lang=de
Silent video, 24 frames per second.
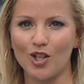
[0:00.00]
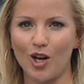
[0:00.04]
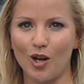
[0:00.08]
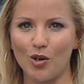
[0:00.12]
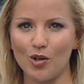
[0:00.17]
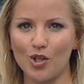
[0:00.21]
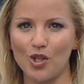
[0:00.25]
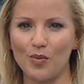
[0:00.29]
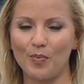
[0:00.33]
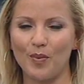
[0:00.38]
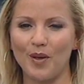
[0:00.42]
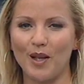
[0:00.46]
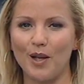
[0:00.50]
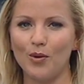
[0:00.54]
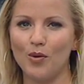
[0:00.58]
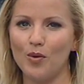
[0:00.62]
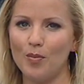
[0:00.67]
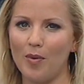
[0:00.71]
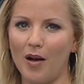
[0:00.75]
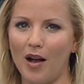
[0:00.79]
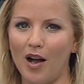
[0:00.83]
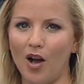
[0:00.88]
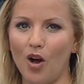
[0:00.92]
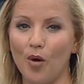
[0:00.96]
Schauspielen
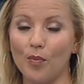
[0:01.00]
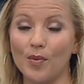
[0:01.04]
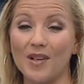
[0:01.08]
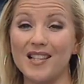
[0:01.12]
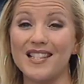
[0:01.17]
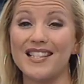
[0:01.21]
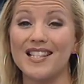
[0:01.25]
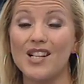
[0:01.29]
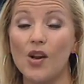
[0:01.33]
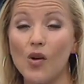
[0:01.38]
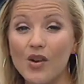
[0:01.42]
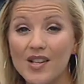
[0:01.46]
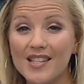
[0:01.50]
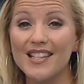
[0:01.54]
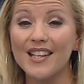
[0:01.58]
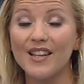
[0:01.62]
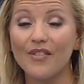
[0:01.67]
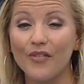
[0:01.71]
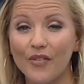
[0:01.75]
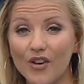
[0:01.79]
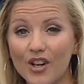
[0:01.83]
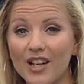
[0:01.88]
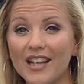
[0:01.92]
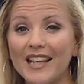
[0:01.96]
überhaupt. Es lohnt
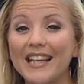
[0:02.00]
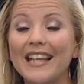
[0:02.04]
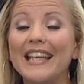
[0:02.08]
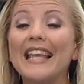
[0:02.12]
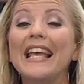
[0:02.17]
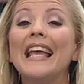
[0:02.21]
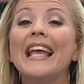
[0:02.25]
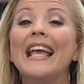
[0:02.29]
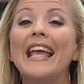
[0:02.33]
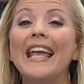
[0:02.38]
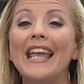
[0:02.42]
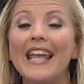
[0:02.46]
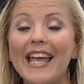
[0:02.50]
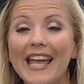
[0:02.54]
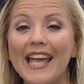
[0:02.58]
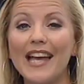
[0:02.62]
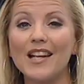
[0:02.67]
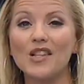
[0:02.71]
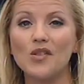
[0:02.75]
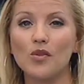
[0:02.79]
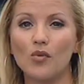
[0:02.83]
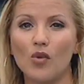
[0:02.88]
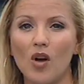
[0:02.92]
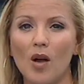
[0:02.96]
sich wirklich,
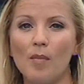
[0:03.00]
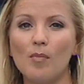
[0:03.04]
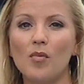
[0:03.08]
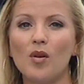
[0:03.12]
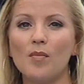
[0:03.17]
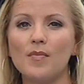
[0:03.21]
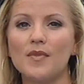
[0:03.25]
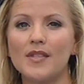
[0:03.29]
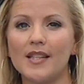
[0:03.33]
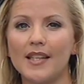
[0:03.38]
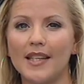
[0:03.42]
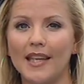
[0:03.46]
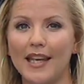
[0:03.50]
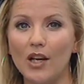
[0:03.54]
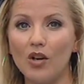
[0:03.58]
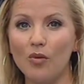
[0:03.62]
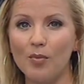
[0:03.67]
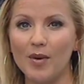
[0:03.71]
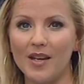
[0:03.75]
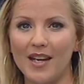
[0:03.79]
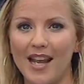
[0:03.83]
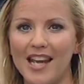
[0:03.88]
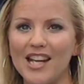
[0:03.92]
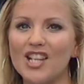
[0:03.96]
hierher zu kommen, um sich
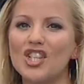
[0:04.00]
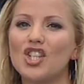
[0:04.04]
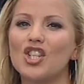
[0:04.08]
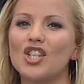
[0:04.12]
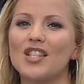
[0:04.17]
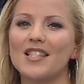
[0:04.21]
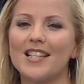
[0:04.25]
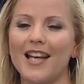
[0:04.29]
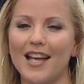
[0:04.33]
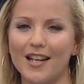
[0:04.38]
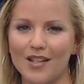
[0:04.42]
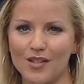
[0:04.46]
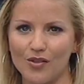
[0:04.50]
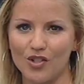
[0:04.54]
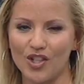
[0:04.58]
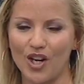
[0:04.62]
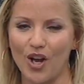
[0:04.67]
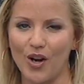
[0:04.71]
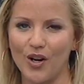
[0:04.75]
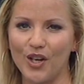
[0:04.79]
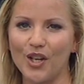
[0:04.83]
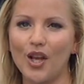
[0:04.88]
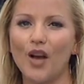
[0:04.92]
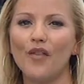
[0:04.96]
Illuminations
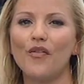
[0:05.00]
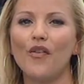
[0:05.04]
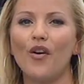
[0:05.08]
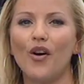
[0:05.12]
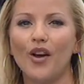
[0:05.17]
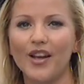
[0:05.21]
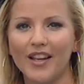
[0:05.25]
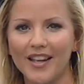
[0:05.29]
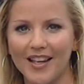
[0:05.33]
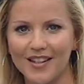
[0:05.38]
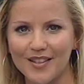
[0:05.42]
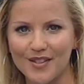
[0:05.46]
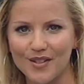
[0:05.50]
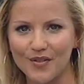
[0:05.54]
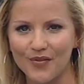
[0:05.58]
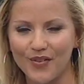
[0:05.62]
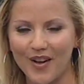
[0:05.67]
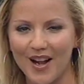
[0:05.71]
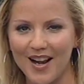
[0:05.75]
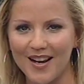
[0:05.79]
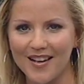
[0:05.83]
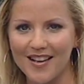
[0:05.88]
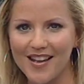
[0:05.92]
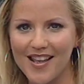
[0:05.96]
anzuschauen. Ich hoffe, euch hat es
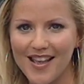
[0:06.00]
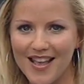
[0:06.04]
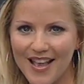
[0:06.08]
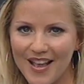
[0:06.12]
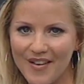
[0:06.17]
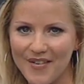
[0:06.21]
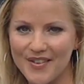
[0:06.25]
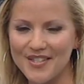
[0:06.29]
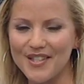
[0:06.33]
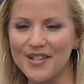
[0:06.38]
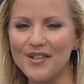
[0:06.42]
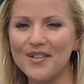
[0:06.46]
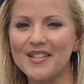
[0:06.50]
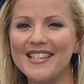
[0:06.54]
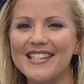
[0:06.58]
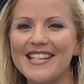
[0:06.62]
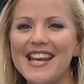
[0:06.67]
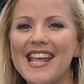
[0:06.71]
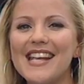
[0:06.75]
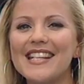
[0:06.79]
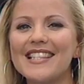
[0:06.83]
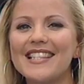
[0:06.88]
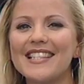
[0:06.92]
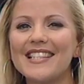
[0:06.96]
gefallen. Wir sehen uns
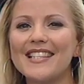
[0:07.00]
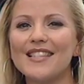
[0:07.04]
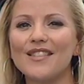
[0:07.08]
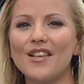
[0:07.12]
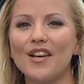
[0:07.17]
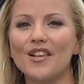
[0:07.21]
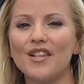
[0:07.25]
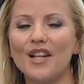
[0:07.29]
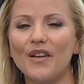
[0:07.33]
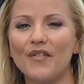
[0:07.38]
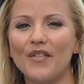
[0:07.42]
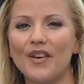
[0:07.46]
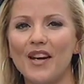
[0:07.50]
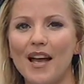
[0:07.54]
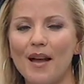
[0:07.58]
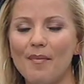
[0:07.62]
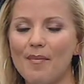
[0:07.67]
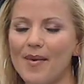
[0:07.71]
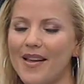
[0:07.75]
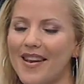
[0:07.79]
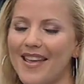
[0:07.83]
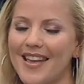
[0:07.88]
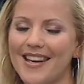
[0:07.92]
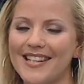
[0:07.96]
nächsten Sonntag wieder
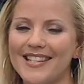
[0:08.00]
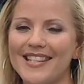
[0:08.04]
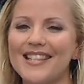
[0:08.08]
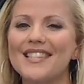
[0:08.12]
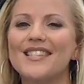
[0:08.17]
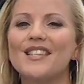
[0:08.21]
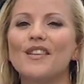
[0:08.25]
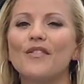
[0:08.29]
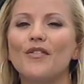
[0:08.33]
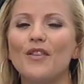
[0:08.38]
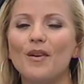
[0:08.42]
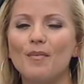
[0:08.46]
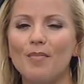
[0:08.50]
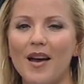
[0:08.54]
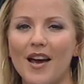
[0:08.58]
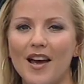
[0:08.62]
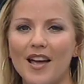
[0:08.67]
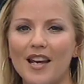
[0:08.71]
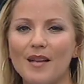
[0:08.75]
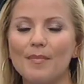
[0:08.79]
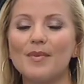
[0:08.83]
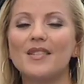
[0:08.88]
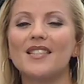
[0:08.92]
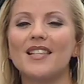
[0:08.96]
bei der Disney
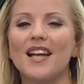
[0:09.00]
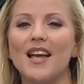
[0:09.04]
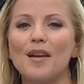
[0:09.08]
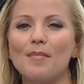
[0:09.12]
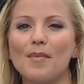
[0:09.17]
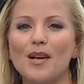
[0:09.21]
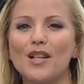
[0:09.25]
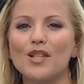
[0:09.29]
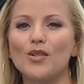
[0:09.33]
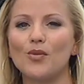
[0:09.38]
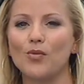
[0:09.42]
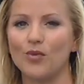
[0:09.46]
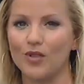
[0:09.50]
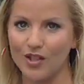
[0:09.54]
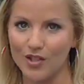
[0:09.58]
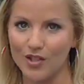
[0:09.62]
Filmparade. Bis dahin, macht's gut.